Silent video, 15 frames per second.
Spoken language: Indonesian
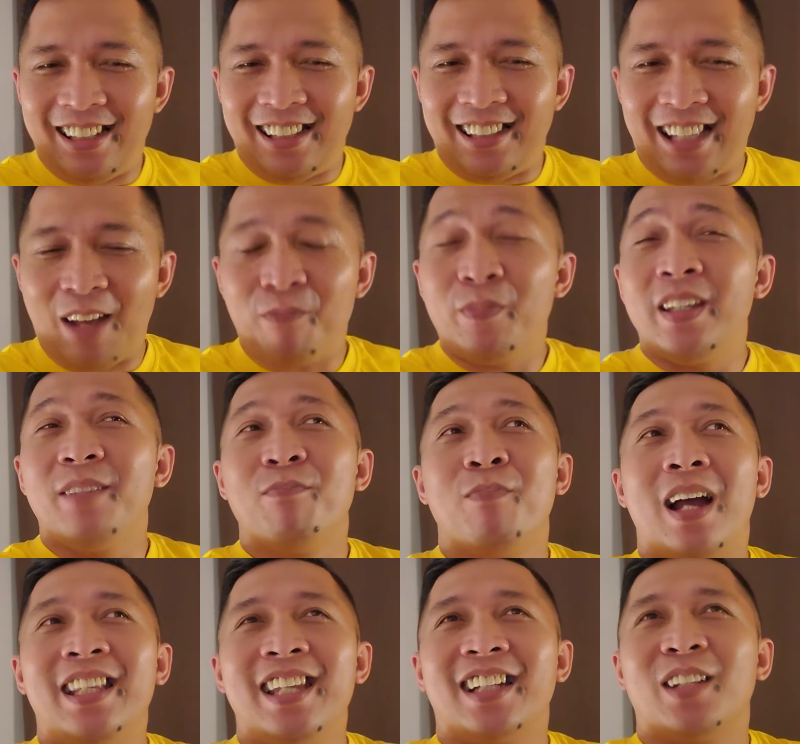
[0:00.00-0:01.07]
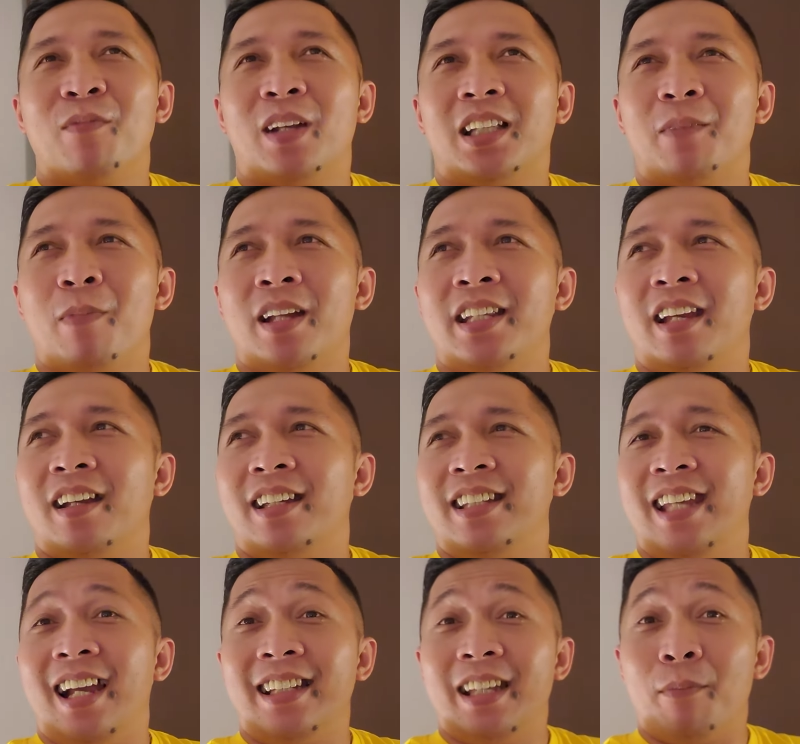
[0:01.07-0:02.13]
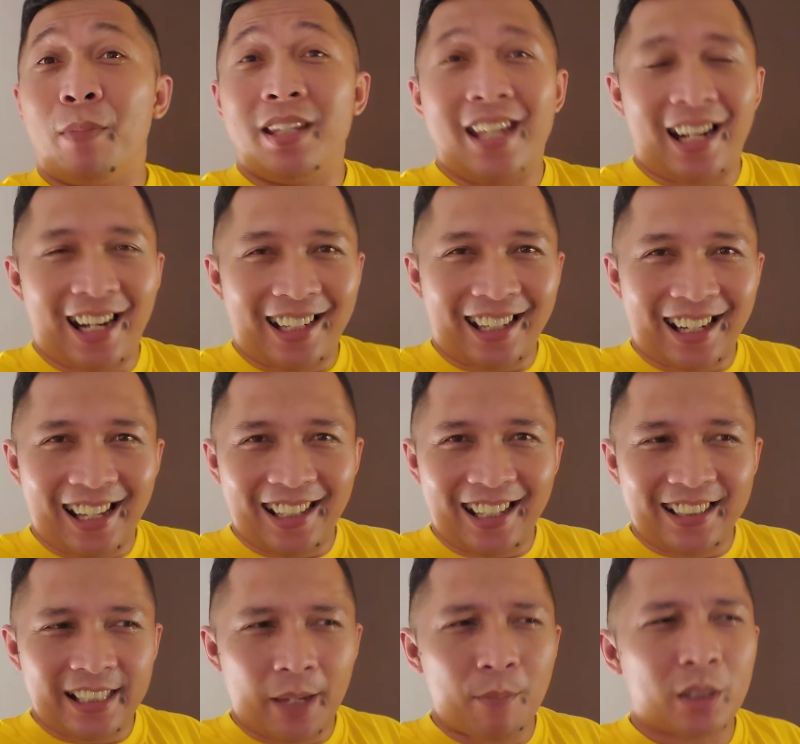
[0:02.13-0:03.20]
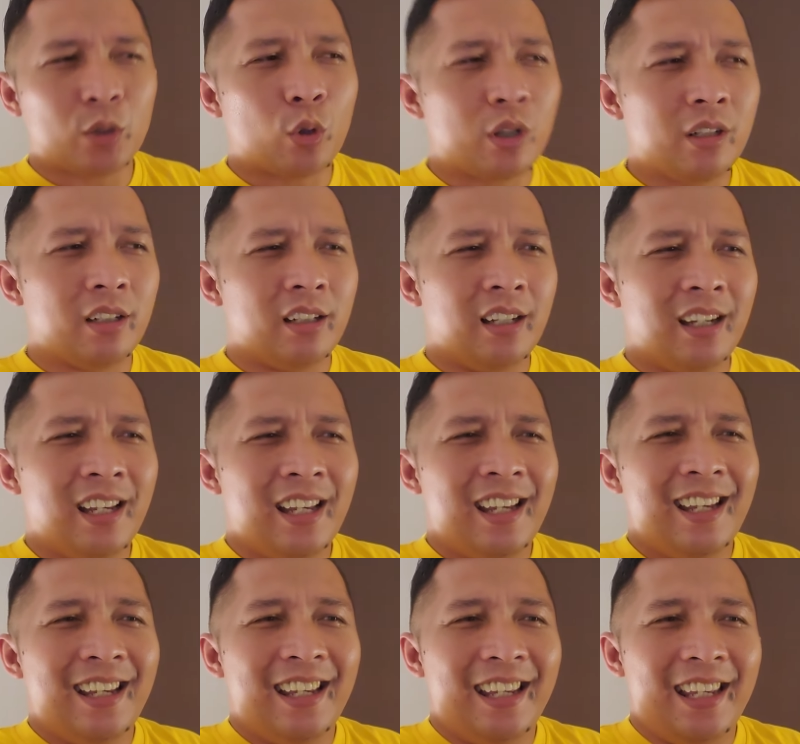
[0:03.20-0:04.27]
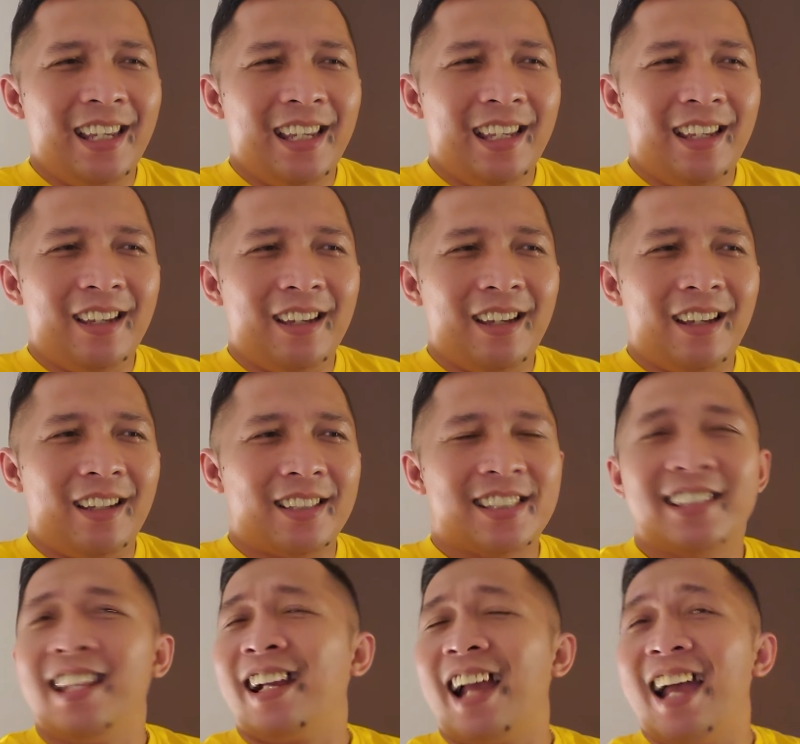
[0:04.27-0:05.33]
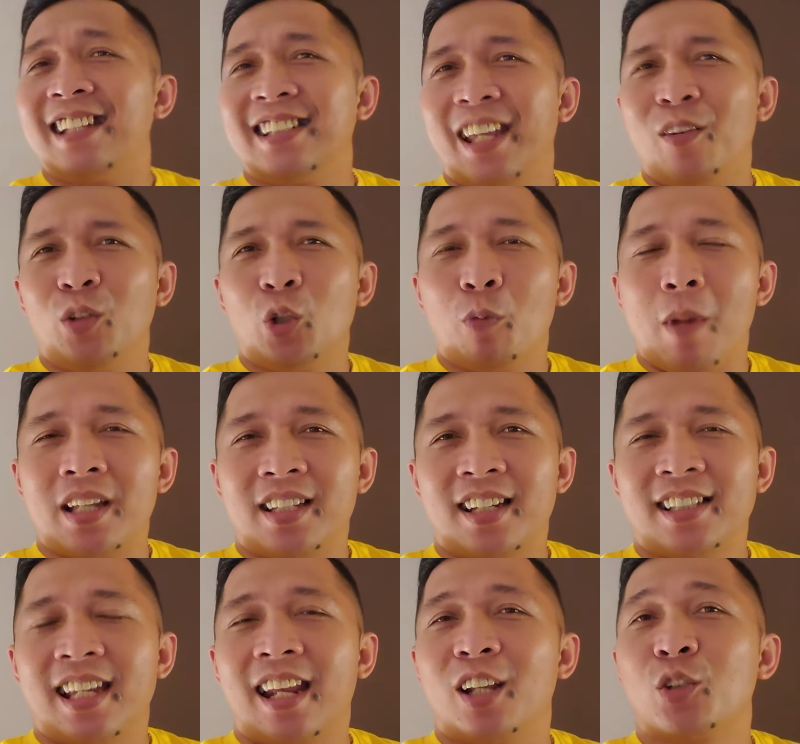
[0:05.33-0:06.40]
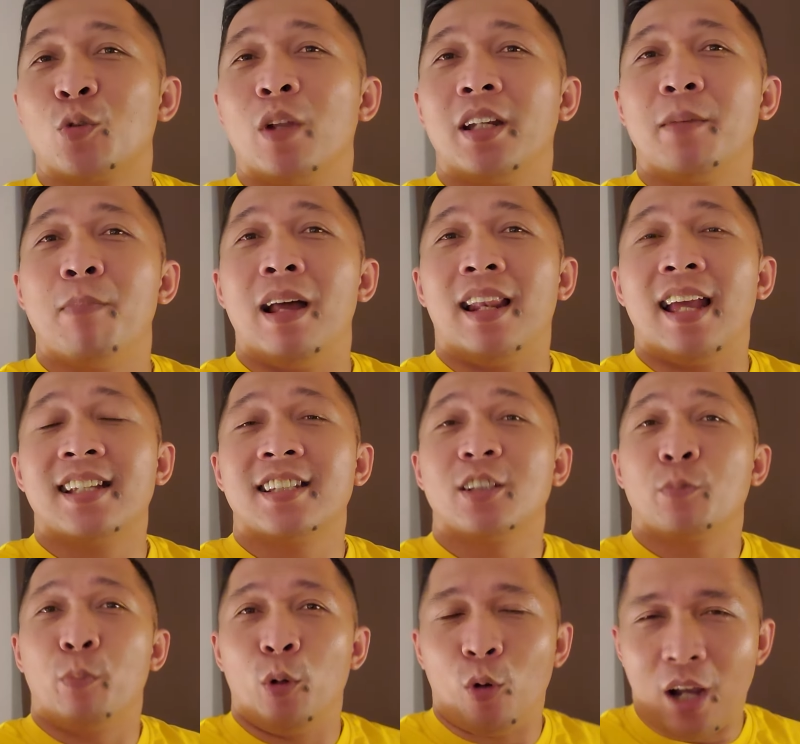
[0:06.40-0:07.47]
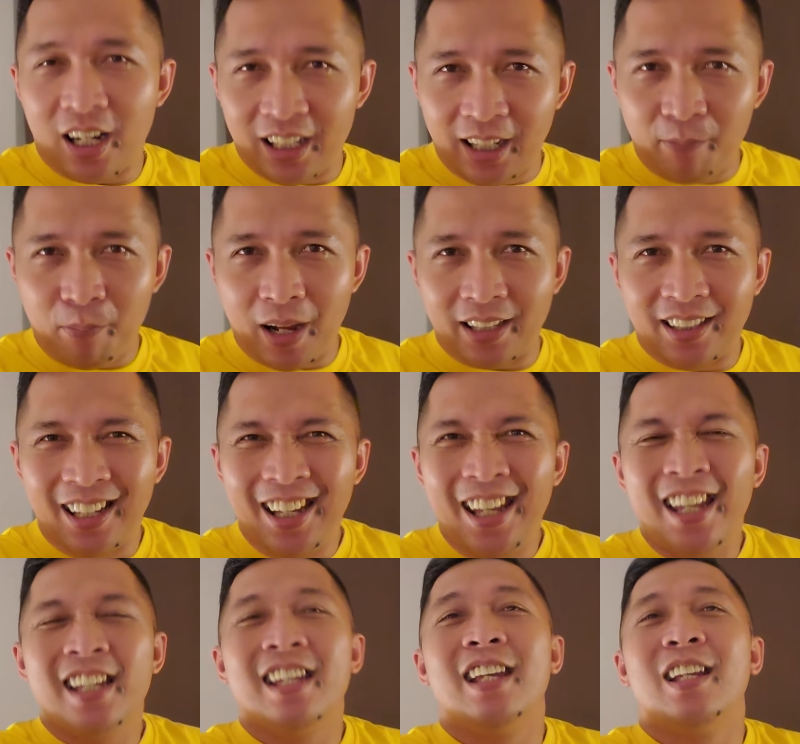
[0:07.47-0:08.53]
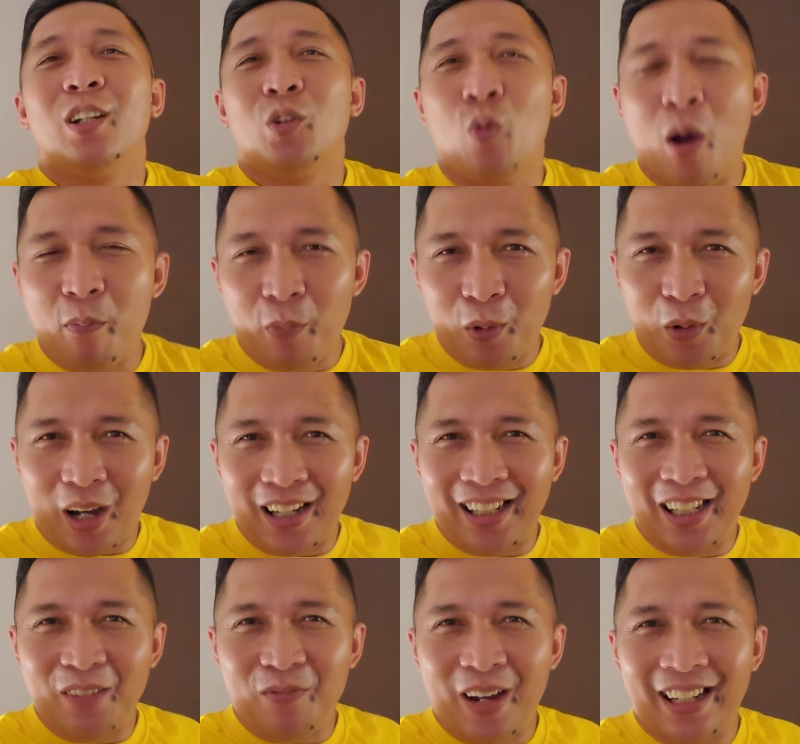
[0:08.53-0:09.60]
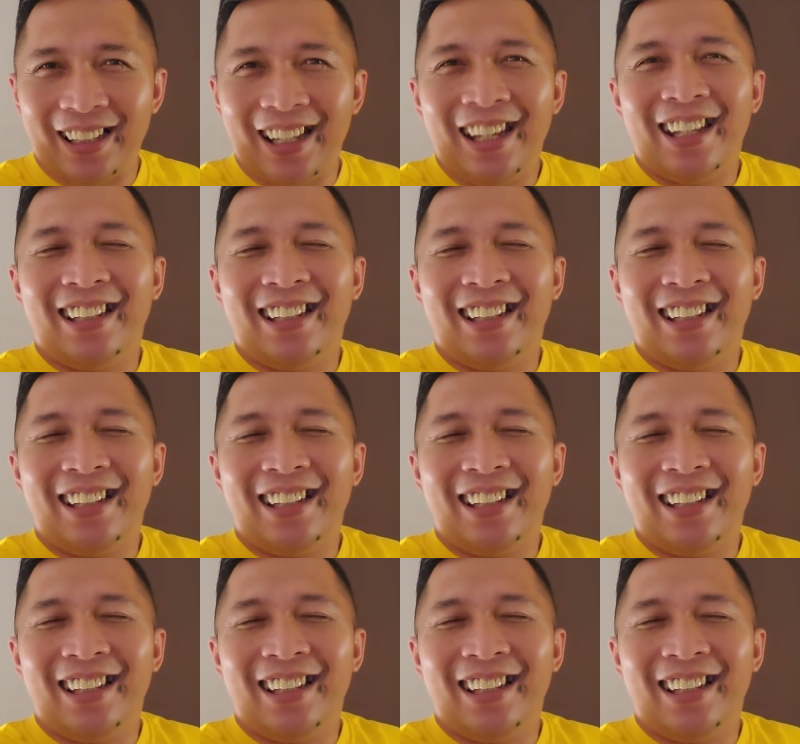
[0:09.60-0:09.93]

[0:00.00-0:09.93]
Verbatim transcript: tapi banyak teman-teman yang yang yang menyarankan lagi ke saya masuk ke sedekah saya untuk masker sekarang sudah dibalas 10 kali lipat, 20 kali lipat,